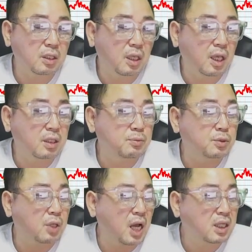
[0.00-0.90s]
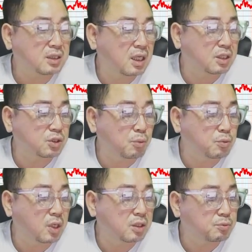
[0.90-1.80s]
애들보다 항상
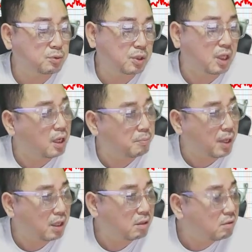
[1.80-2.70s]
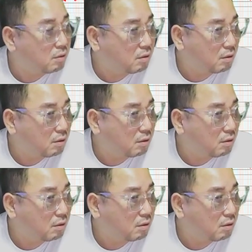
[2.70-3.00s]
전문가 애들보다 내가 빨러.